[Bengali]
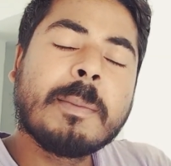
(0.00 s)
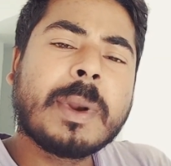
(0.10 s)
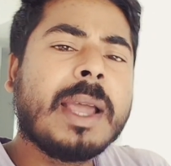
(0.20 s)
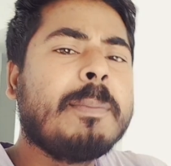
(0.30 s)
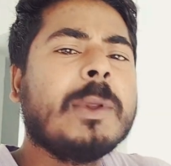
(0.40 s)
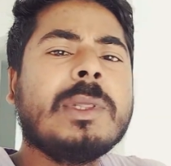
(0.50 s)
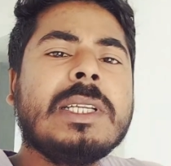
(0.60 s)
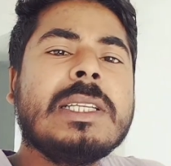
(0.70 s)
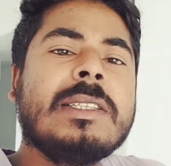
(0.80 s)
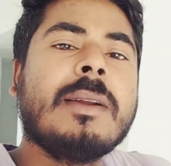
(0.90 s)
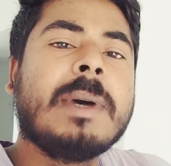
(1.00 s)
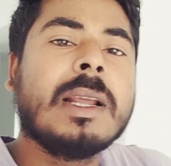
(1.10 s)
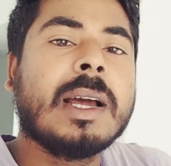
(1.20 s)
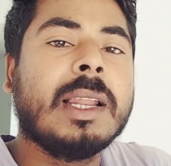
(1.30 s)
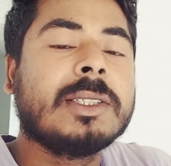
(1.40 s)
প্রায় প্রত্যেকটি
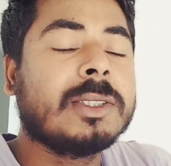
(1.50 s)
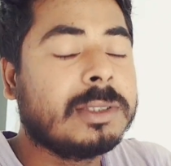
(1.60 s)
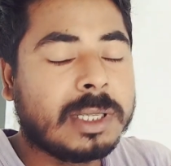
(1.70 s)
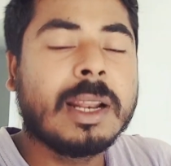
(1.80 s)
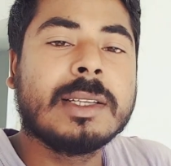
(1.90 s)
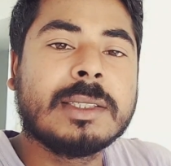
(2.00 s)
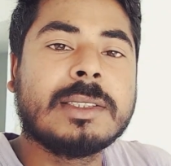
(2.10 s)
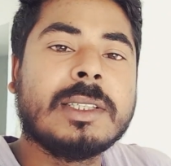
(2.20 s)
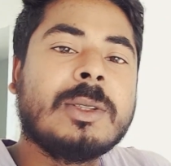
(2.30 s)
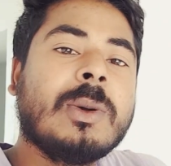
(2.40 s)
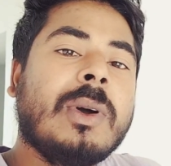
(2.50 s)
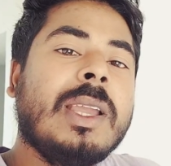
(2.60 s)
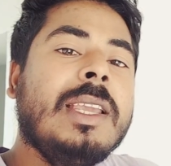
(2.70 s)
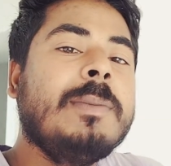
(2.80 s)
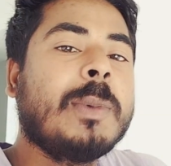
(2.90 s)
সিনেমারই কালেকশন জানা যাচ্ছে তো
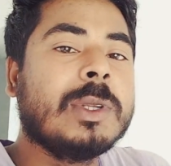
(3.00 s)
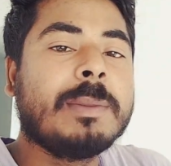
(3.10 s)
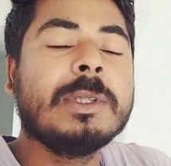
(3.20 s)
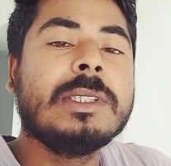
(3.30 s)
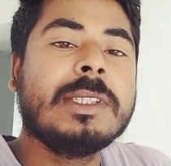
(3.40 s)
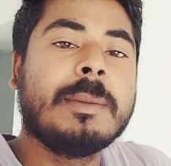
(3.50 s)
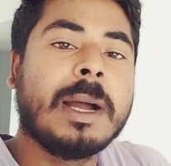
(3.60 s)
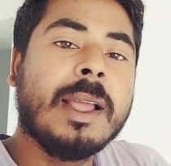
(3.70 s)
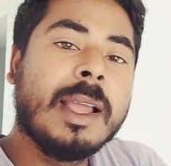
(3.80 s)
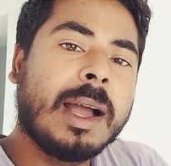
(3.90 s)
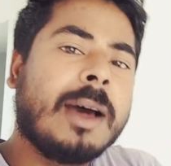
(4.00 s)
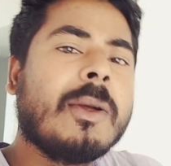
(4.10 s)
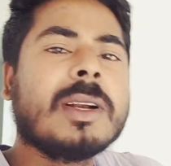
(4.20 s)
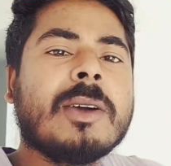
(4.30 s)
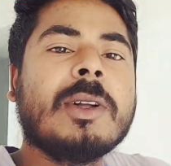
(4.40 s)
এই প্রজাপতি সিনেমা আরও
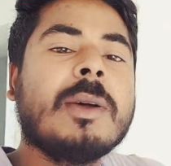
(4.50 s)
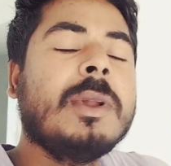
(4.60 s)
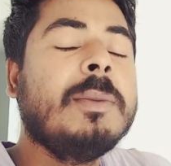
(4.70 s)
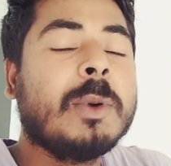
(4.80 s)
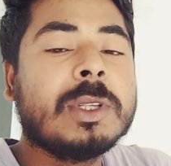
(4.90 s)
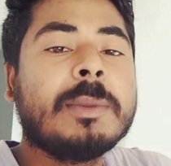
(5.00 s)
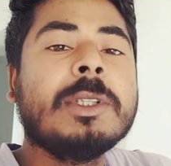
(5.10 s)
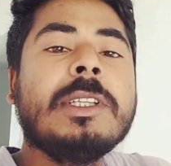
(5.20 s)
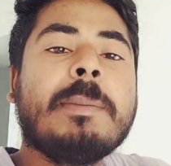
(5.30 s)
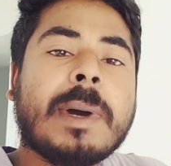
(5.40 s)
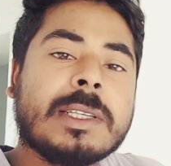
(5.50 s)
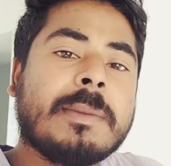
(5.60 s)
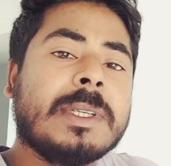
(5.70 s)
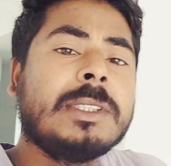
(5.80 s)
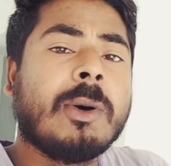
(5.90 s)
একটা কথা বলি প্রজাপতির
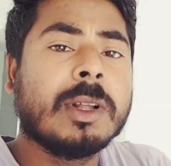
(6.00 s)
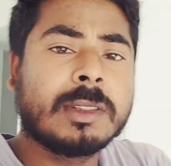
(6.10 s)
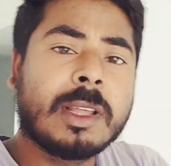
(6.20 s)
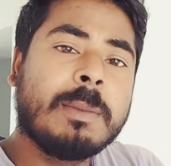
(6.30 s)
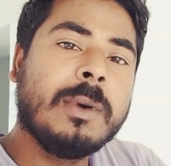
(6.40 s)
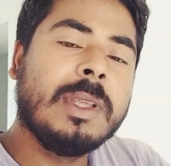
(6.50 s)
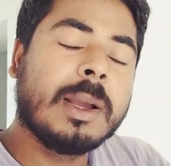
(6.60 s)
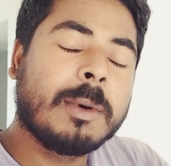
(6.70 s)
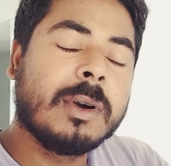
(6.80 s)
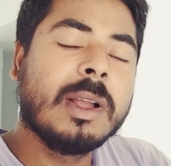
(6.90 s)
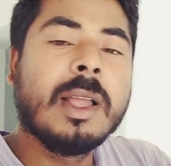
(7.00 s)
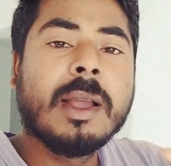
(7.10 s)
পাশাপাশি হত্যাপুরি এবং